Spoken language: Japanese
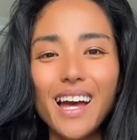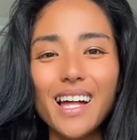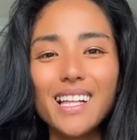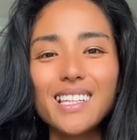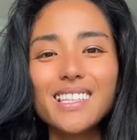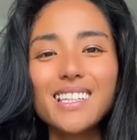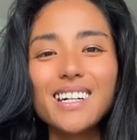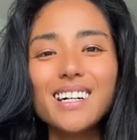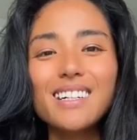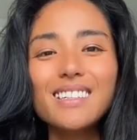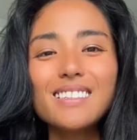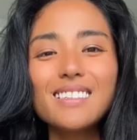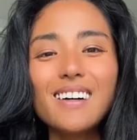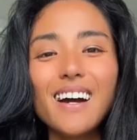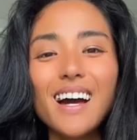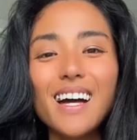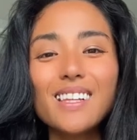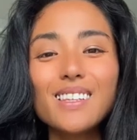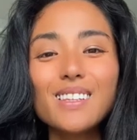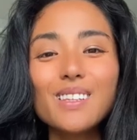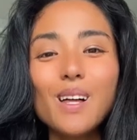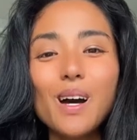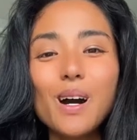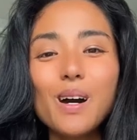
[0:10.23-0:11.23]
Hello,
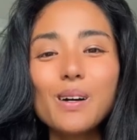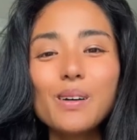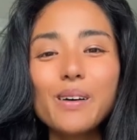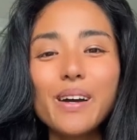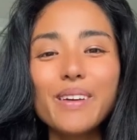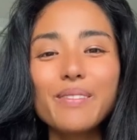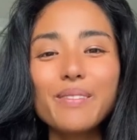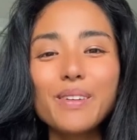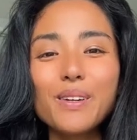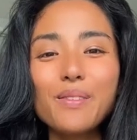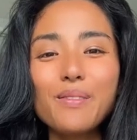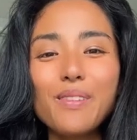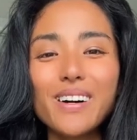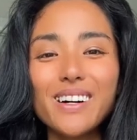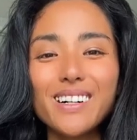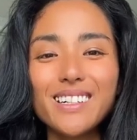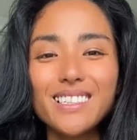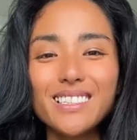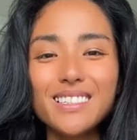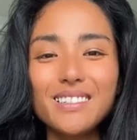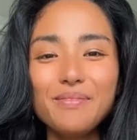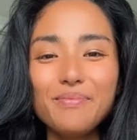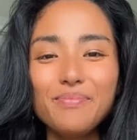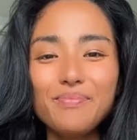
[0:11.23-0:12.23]
hello
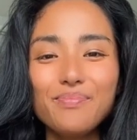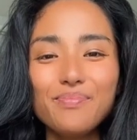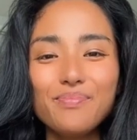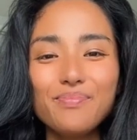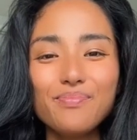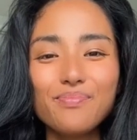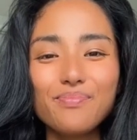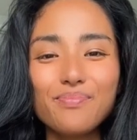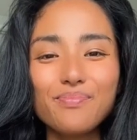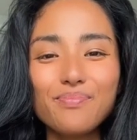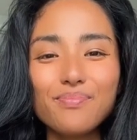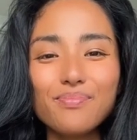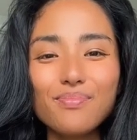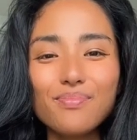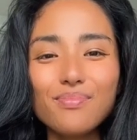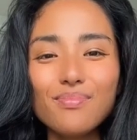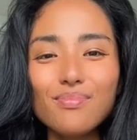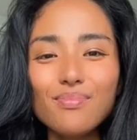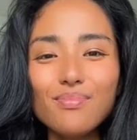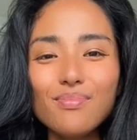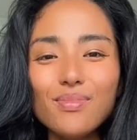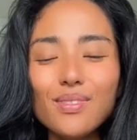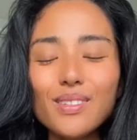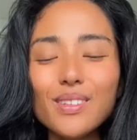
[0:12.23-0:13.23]
everyone. 今
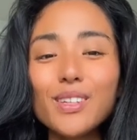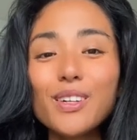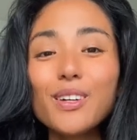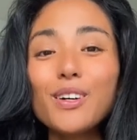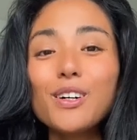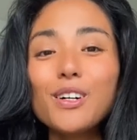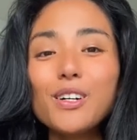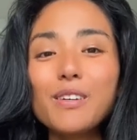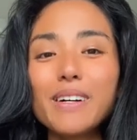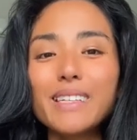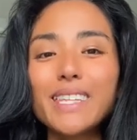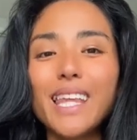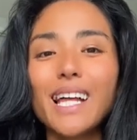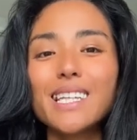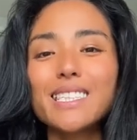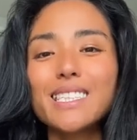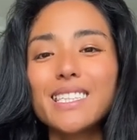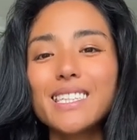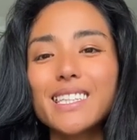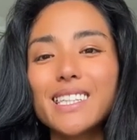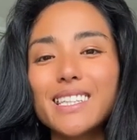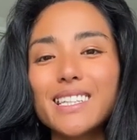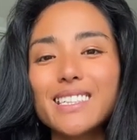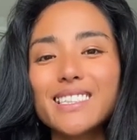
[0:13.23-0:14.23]
日は多
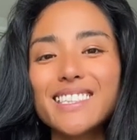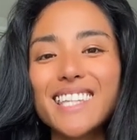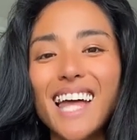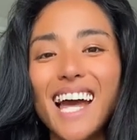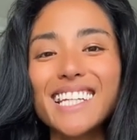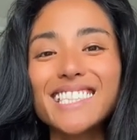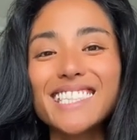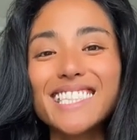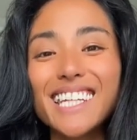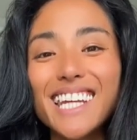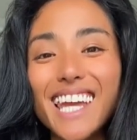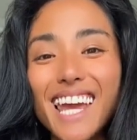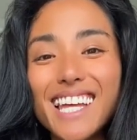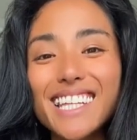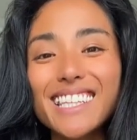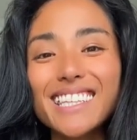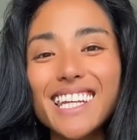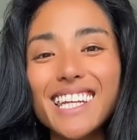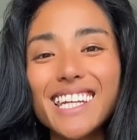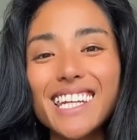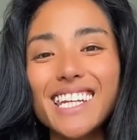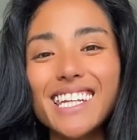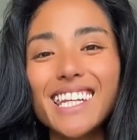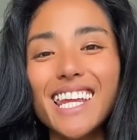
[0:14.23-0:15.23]
次、多次元
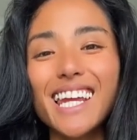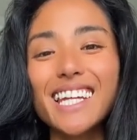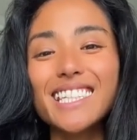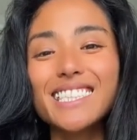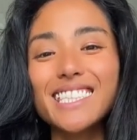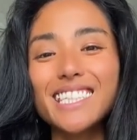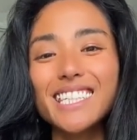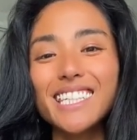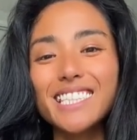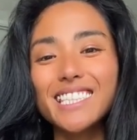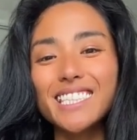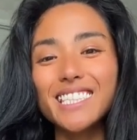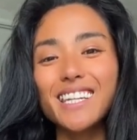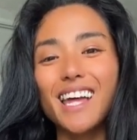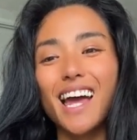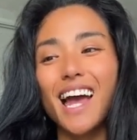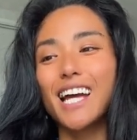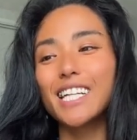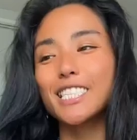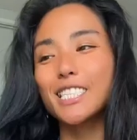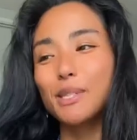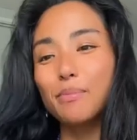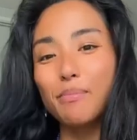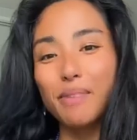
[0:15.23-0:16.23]
的な一日の
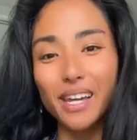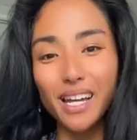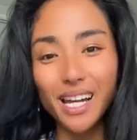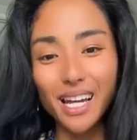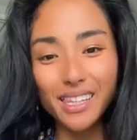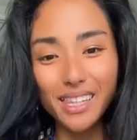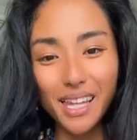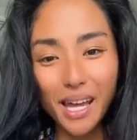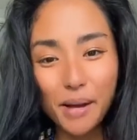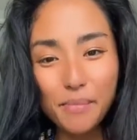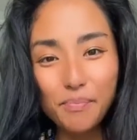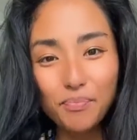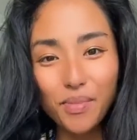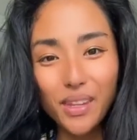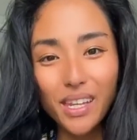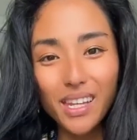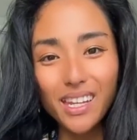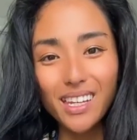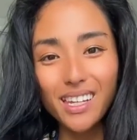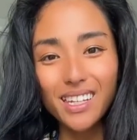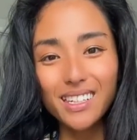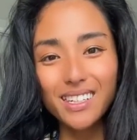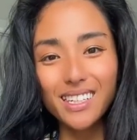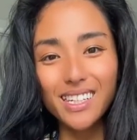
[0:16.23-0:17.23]
始め方
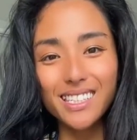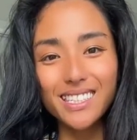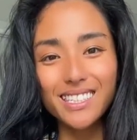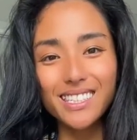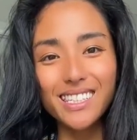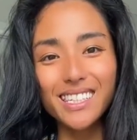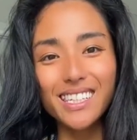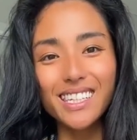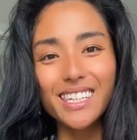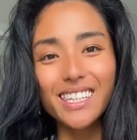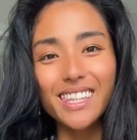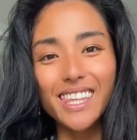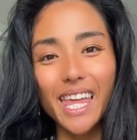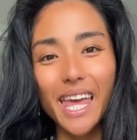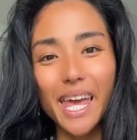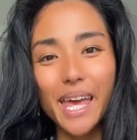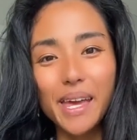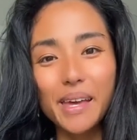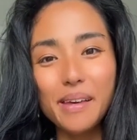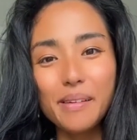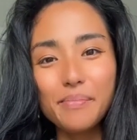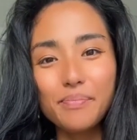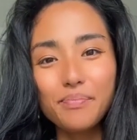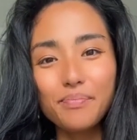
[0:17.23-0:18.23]
につい
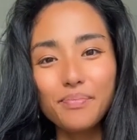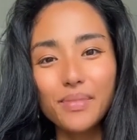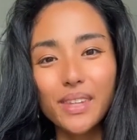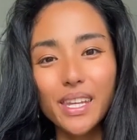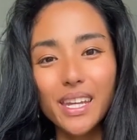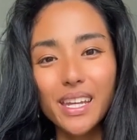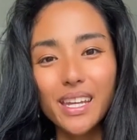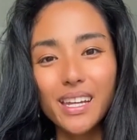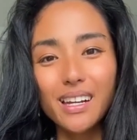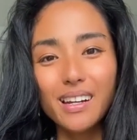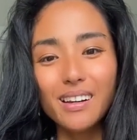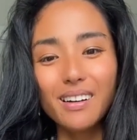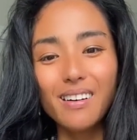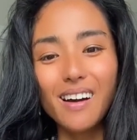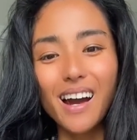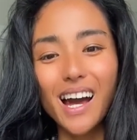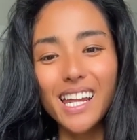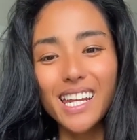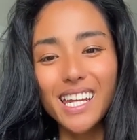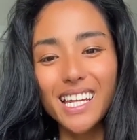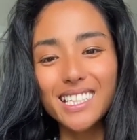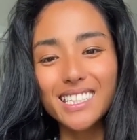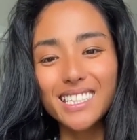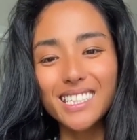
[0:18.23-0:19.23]
てお
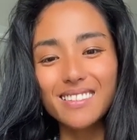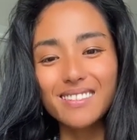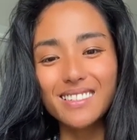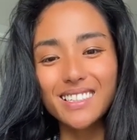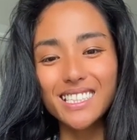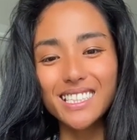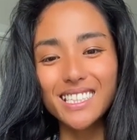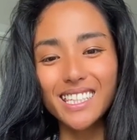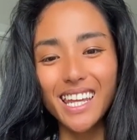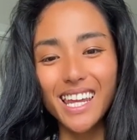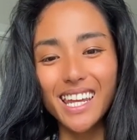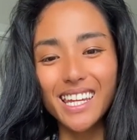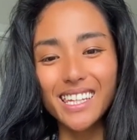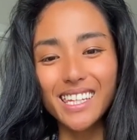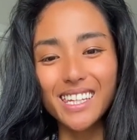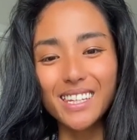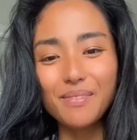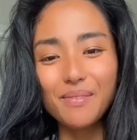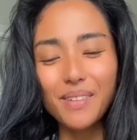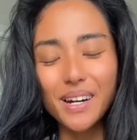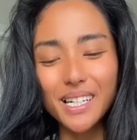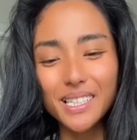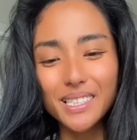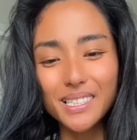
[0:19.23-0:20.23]
話をしてい
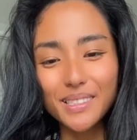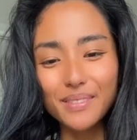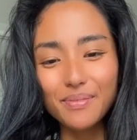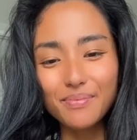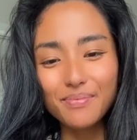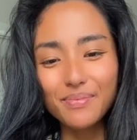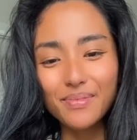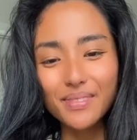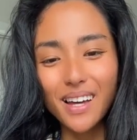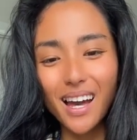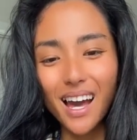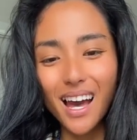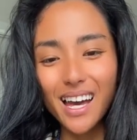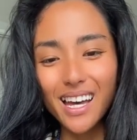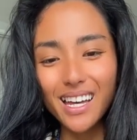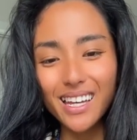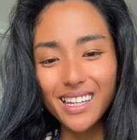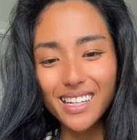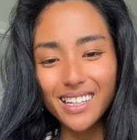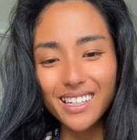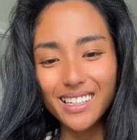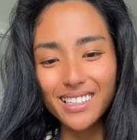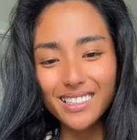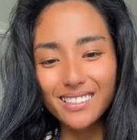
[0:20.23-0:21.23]
きます。
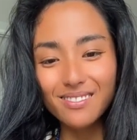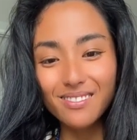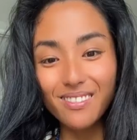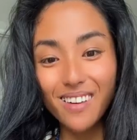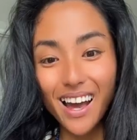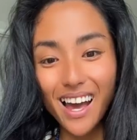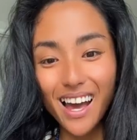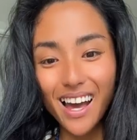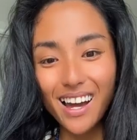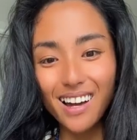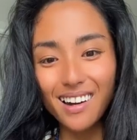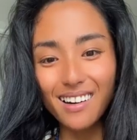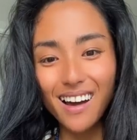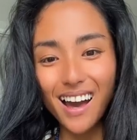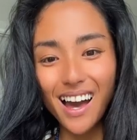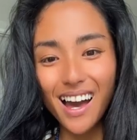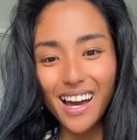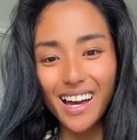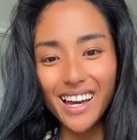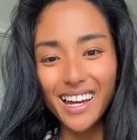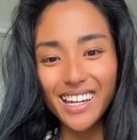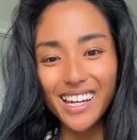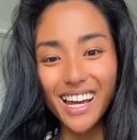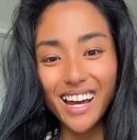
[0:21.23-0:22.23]
はい、わお、
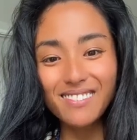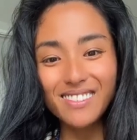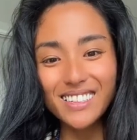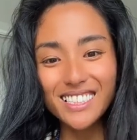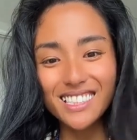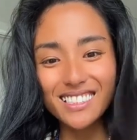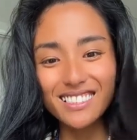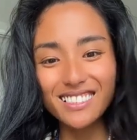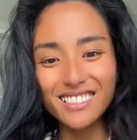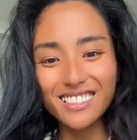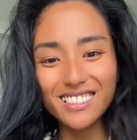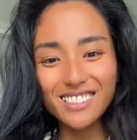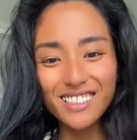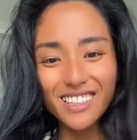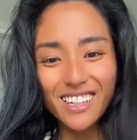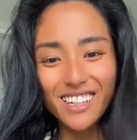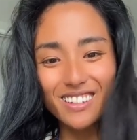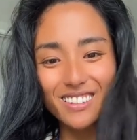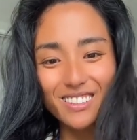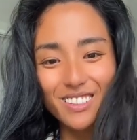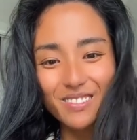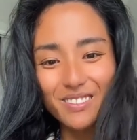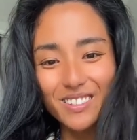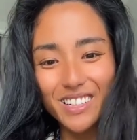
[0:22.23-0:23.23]
はい、アマゾンの
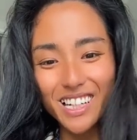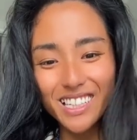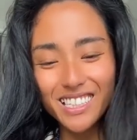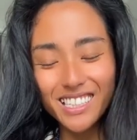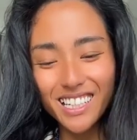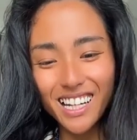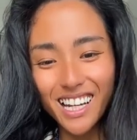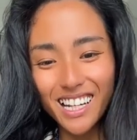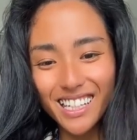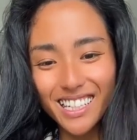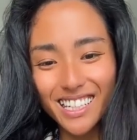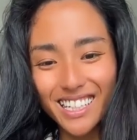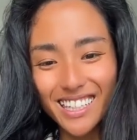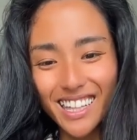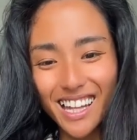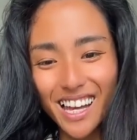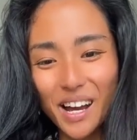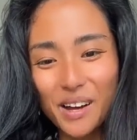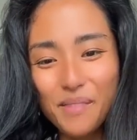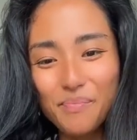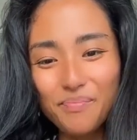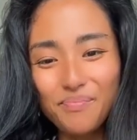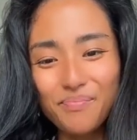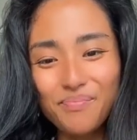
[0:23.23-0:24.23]
時の友達が来
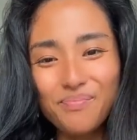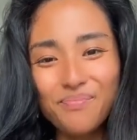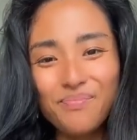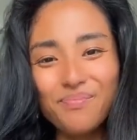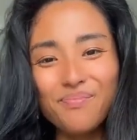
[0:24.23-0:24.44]
た。